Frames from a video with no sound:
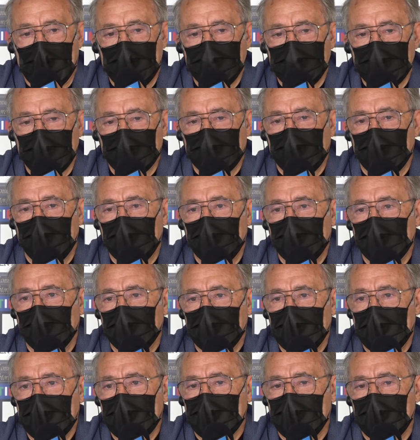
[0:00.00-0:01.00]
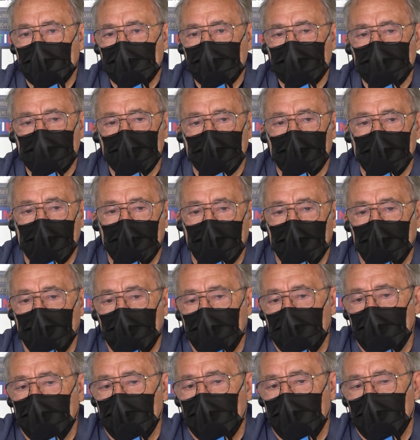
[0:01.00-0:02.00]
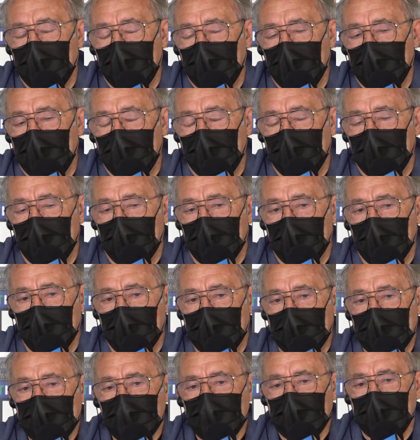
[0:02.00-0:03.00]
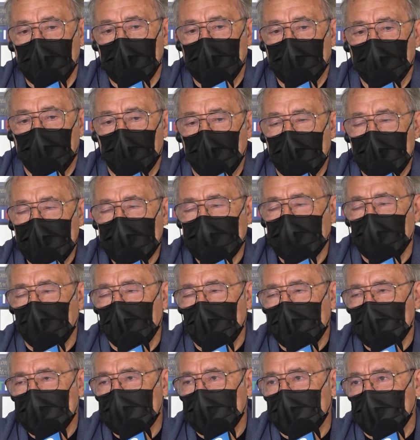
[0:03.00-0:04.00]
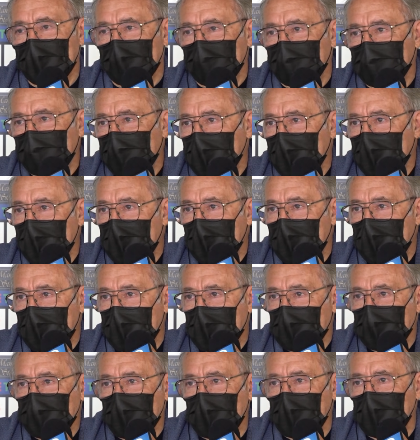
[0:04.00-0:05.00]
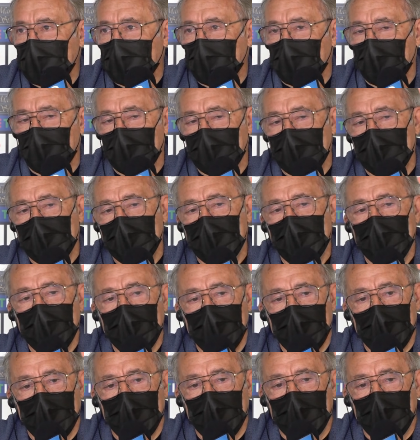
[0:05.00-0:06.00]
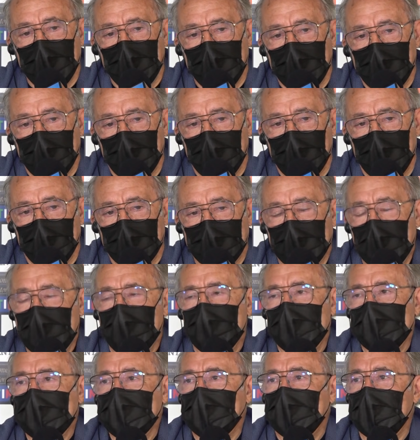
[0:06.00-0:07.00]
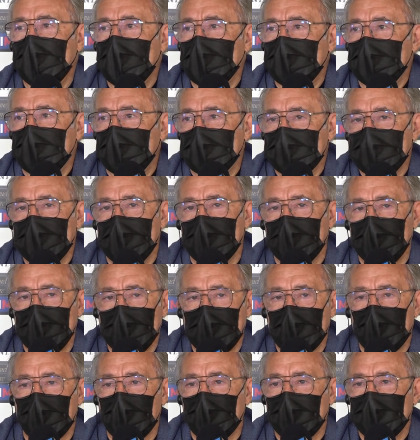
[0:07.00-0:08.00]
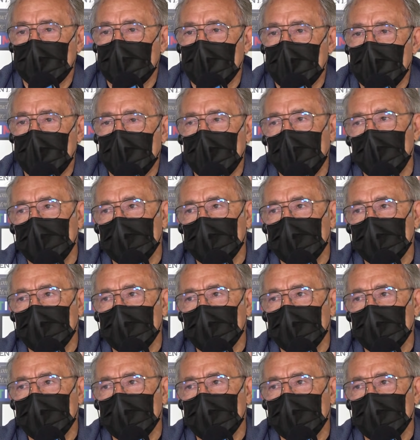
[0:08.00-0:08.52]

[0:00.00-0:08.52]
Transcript: A un certo punto ti accorgi che la gente vuole il solista, la gente vuole eh, che il presidente sia lì a guardare e